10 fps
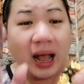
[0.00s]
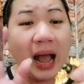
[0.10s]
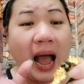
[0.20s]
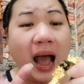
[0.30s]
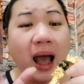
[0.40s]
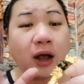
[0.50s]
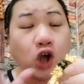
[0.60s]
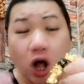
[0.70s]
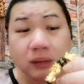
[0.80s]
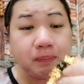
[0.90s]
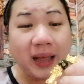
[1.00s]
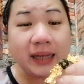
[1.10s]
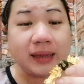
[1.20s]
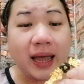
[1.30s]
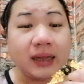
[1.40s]
uh,
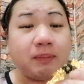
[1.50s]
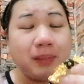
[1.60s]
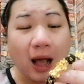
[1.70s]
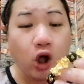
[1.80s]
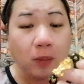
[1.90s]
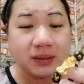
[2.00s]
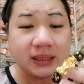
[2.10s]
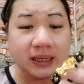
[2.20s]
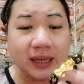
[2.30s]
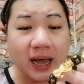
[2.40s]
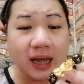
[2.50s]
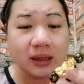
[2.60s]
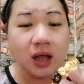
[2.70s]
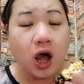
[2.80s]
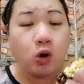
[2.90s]
gold-plated black
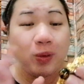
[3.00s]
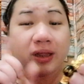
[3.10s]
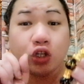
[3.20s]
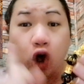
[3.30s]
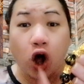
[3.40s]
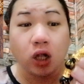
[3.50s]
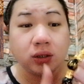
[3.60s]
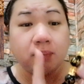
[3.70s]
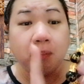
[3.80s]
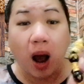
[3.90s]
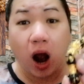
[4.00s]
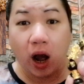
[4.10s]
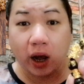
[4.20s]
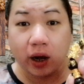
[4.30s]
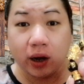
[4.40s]
obsidian with gold
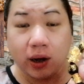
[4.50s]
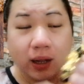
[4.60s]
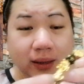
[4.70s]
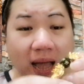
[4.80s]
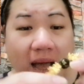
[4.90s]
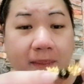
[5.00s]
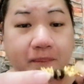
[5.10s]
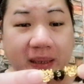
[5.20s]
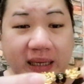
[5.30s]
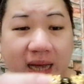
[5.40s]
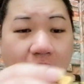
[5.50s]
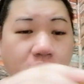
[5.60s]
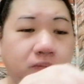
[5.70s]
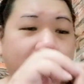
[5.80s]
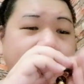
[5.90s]
bar na
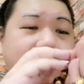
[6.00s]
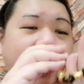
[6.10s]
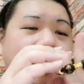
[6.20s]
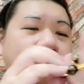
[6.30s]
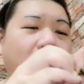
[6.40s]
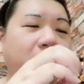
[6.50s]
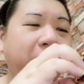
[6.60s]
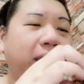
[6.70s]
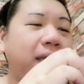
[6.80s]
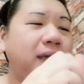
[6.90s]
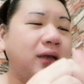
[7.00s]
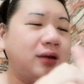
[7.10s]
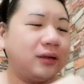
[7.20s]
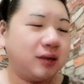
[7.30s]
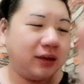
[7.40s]
piyaw e bracelet, okay?
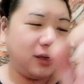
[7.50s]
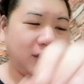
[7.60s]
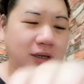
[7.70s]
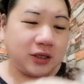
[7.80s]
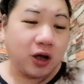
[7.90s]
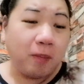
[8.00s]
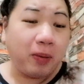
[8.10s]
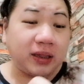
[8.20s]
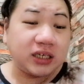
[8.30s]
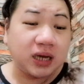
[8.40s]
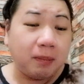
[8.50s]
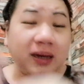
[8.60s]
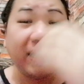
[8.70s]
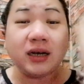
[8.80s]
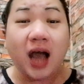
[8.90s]
So, pwede siyang
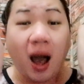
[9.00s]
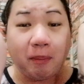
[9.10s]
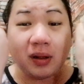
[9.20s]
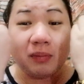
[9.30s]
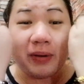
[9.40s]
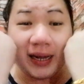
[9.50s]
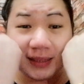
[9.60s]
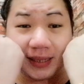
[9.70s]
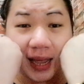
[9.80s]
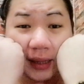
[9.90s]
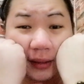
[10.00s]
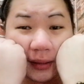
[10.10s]
maging couple bracelet,